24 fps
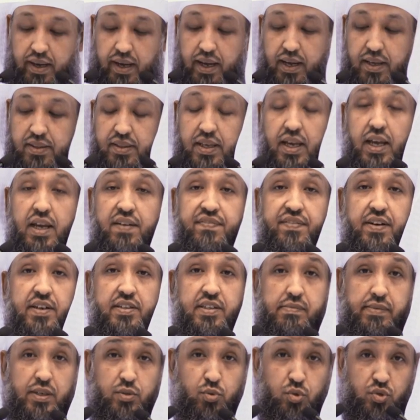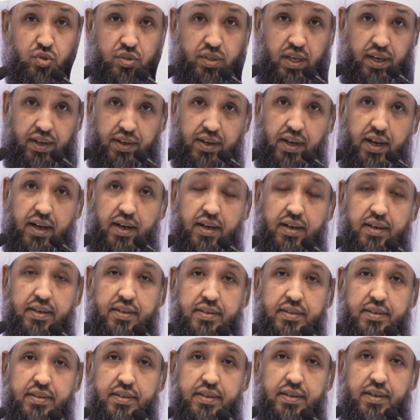هذه فاطمة الزهراء
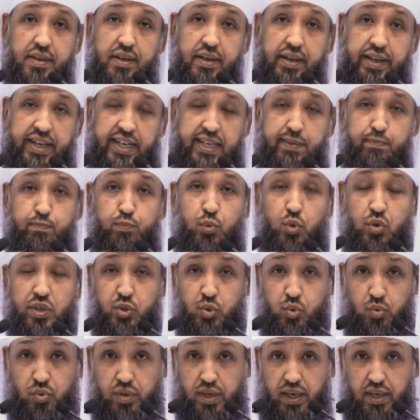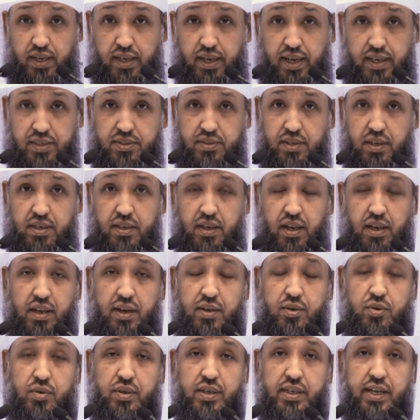حب رسول الله صلى
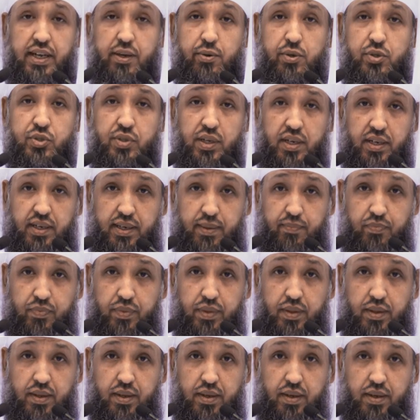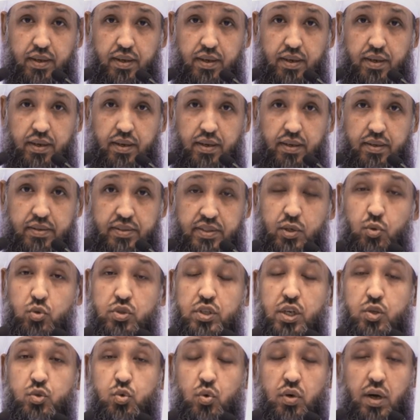الله عليه وسلم
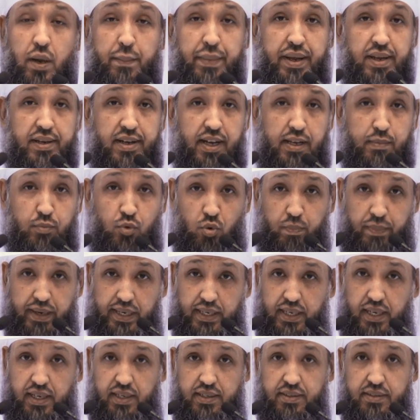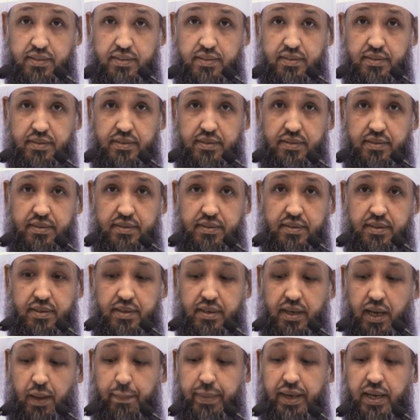زوجة أمير المؤمنين
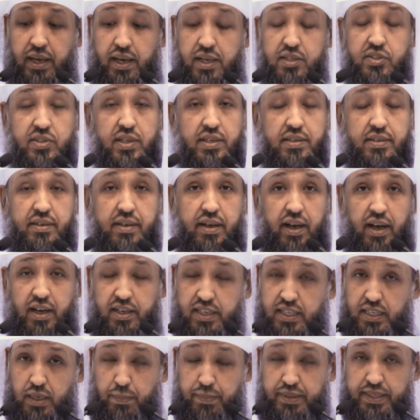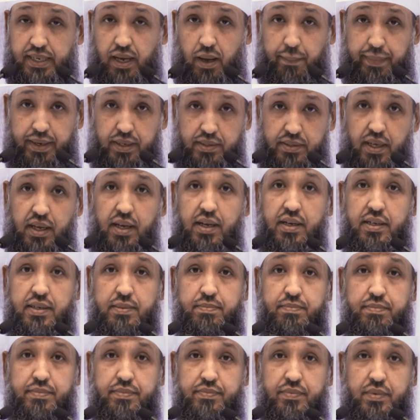أبي الحسن علي بن أبي
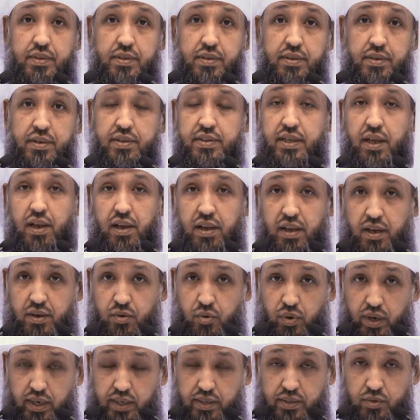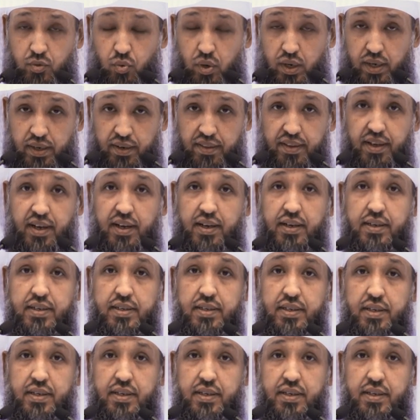طالب رضي الله عنه وأرضاه